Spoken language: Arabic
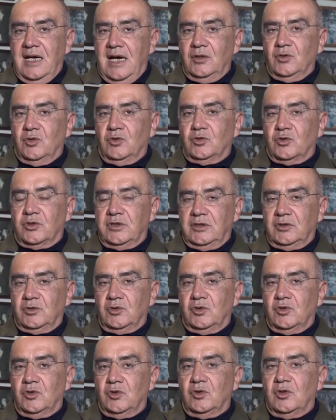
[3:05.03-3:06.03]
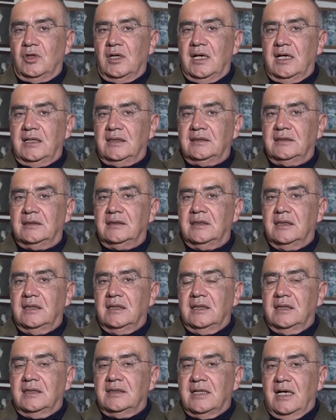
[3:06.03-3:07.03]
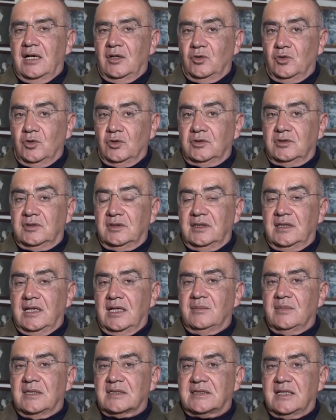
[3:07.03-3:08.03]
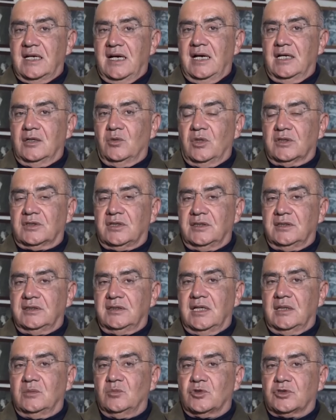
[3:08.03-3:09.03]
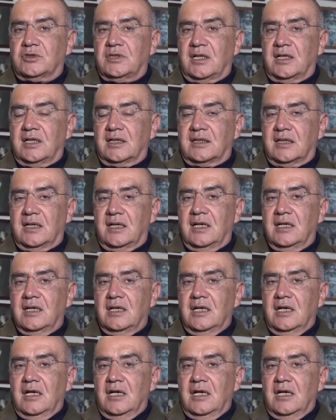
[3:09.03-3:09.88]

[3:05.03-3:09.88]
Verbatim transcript: نحن نريده أن يعود إلى المساحة الوطنية المشتركة